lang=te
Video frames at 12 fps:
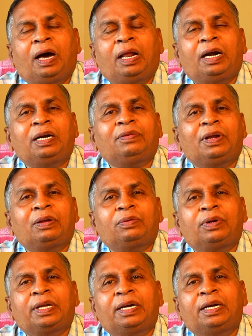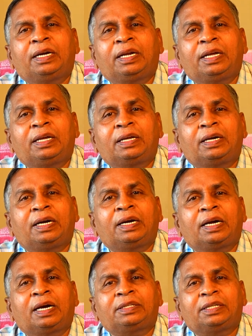అలాంటి వాళ్ళ కొరకు ఏంటంటే రెండు
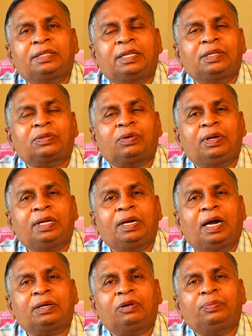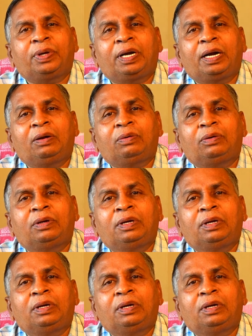రకాల స్థితి తీసుకొని లాక్డౌన్ పీరియడ్లో